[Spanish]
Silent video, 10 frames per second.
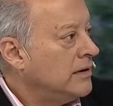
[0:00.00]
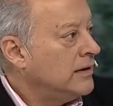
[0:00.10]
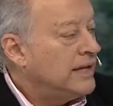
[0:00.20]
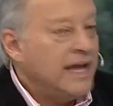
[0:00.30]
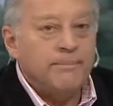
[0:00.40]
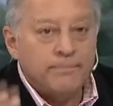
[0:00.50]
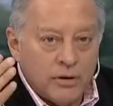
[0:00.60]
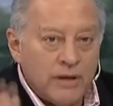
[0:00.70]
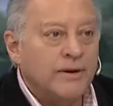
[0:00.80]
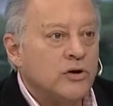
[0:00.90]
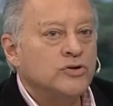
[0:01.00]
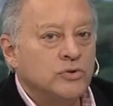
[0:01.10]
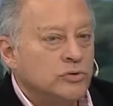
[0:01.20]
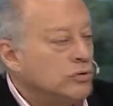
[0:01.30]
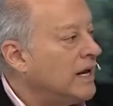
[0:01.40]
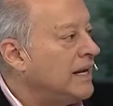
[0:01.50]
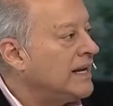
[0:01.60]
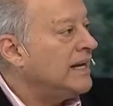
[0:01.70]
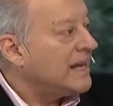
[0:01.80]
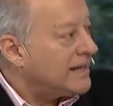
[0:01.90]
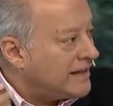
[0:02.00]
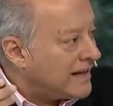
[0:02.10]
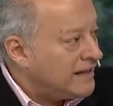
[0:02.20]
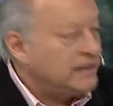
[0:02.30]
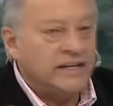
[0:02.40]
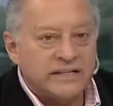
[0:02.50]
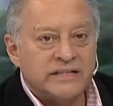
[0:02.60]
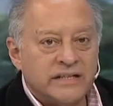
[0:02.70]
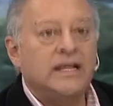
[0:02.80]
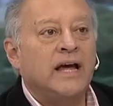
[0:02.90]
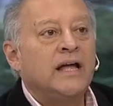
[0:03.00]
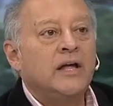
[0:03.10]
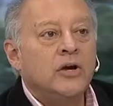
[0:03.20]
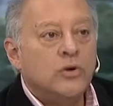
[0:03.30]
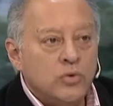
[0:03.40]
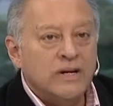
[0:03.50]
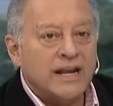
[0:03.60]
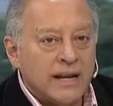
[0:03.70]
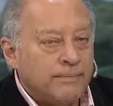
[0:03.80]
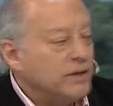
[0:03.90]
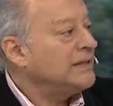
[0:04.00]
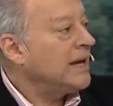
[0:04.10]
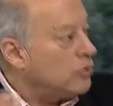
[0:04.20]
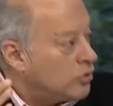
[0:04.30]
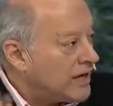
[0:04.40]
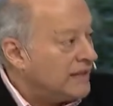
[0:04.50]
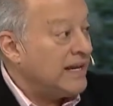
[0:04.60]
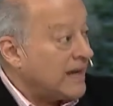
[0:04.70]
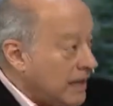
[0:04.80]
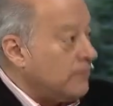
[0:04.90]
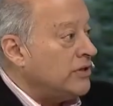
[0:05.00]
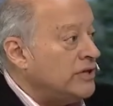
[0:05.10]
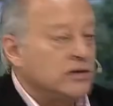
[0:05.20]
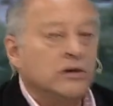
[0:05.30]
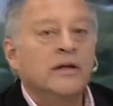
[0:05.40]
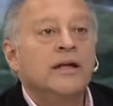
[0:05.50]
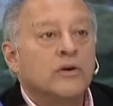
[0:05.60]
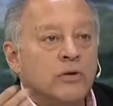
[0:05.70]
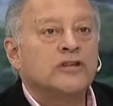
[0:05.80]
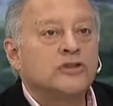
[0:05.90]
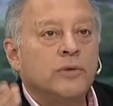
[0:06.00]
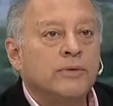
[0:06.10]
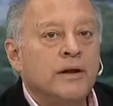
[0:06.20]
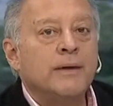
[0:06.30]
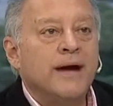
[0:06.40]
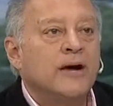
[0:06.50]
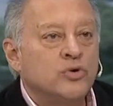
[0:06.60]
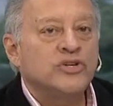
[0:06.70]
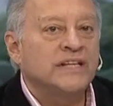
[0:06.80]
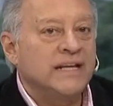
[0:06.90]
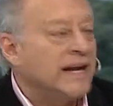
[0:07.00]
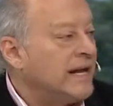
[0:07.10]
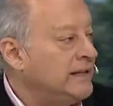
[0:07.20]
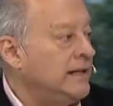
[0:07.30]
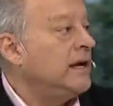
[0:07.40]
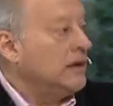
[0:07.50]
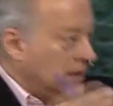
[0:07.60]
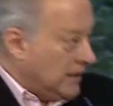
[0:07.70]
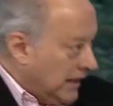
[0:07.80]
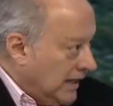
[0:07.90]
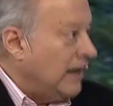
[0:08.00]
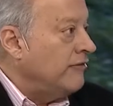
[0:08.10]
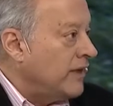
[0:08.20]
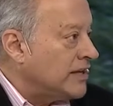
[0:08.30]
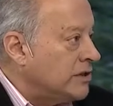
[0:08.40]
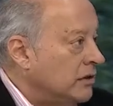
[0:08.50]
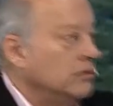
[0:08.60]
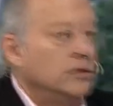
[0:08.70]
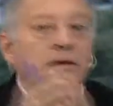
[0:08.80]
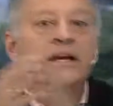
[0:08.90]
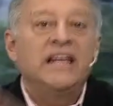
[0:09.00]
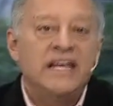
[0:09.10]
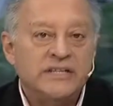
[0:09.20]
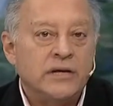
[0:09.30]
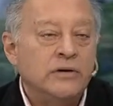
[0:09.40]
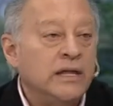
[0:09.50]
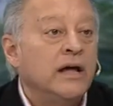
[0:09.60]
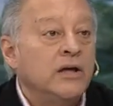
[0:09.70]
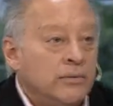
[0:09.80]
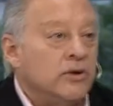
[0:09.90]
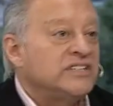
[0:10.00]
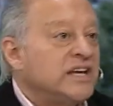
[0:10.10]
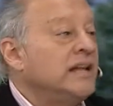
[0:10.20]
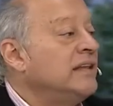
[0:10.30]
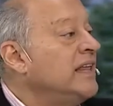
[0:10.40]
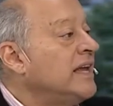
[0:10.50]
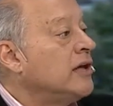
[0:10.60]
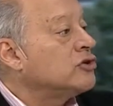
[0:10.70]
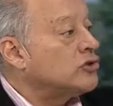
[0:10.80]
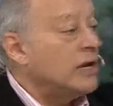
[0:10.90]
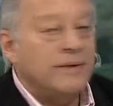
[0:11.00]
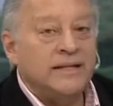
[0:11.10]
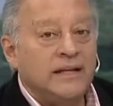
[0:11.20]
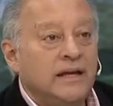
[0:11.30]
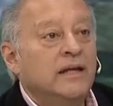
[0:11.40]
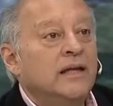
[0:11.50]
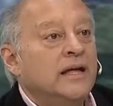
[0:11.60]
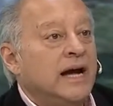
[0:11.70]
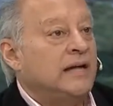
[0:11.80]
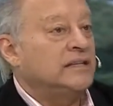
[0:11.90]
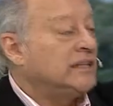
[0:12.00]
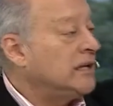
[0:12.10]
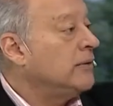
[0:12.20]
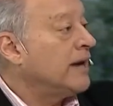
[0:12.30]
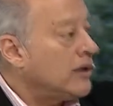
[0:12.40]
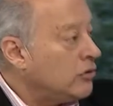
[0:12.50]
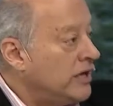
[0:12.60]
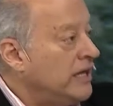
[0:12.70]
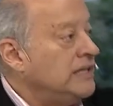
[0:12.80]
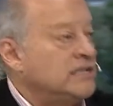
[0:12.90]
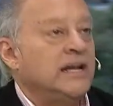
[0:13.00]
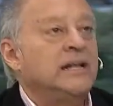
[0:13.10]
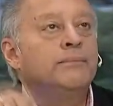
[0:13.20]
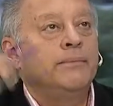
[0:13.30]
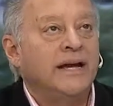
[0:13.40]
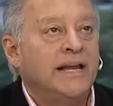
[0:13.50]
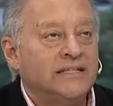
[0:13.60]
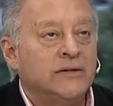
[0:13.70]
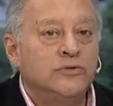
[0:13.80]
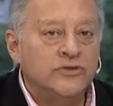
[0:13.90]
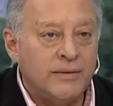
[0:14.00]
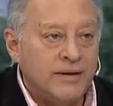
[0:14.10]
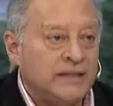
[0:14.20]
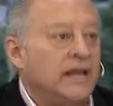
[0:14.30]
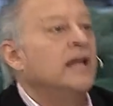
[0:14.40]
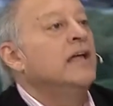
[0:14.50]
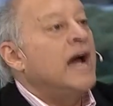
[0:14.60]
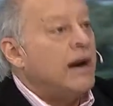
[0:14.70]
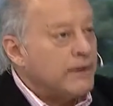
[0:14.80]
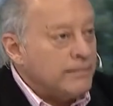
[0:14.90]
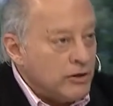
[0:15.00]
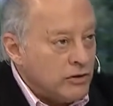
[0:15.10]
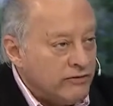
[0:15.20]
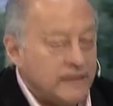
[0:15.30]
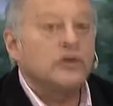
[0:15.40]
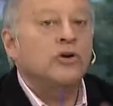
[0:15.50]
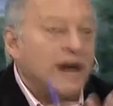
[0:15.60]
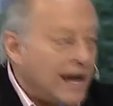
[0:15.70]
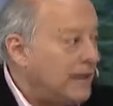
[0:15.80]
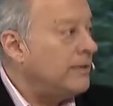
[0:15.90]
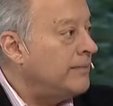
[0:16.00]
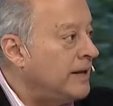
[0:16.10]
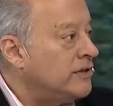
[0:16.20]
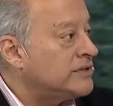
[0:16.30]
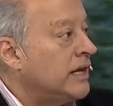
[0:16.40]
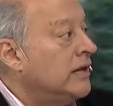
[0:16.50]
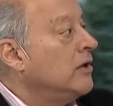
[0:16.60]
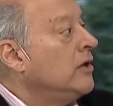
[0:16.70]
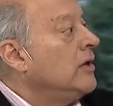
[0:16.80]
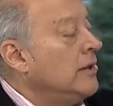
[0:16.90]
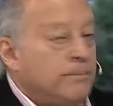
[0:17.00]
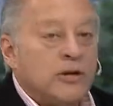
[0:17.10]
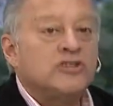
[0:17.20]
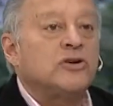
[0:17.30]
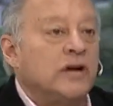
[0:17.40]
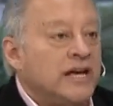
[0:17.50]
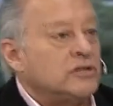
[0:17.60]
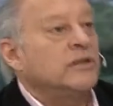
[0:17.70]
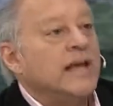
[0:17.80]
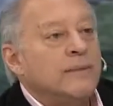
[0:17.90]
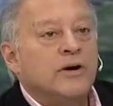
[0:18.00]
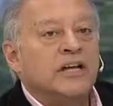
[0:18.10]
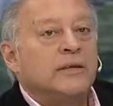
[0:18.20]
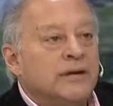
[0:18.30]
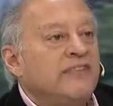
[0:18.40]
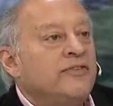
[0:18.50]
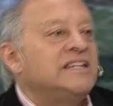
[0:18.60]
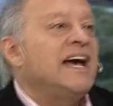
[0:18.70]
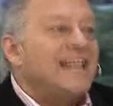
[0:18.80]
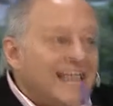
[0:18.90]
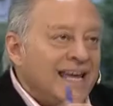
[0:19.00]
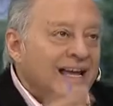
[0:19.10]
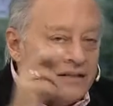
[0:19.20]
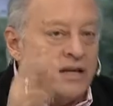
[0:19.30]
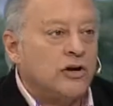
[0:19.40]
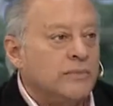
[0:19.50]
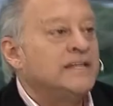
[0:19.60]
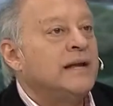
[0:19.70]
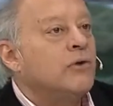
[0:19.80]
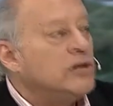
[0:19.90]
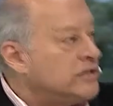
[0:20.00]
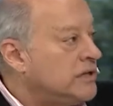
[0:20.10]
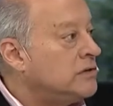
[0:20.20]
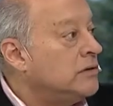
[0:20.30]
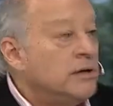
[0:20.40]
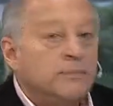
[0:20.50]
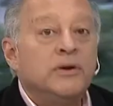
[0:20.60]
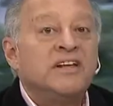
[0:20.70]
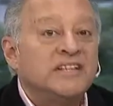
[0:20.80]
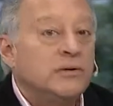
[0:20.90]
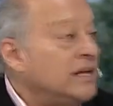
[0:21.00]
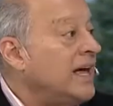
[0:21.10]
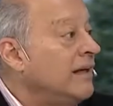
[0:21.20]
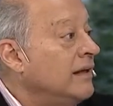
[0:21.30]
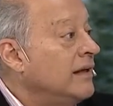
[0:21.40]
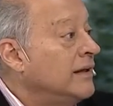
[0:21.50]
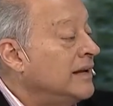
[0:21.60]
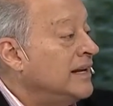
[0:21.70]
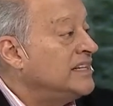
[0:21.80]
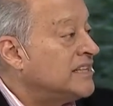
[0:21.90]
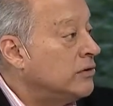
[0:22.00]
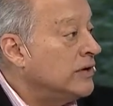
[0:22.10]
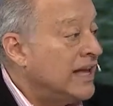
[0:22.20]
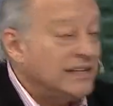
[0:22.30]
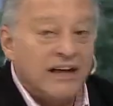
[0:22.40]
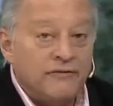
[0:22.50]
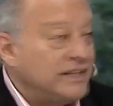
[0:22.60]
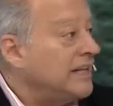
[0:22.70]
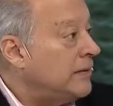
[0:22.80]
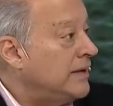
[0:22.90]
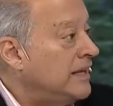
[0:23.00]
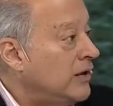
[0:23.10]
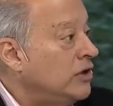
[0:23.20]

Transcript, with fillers: Y hay problemas coyunturales que la gente necesita una respuesta urgente. Acá hemos dicho cuáles son los problemas más acuciantes de la Argentina. La inflación, la inflación. y la inseguridad. Uno se han dedicado solamente a tratar de bajar los índices, que el, el segundo semestre habrá menos inflación. Ojalá, bienvenido. Inflación sea, corrupción. Pero eso, eso digamos que te beneficiaría, entre comillas, el bolsillo. Pero la inseguridad, la inseguridad te afecta la vida.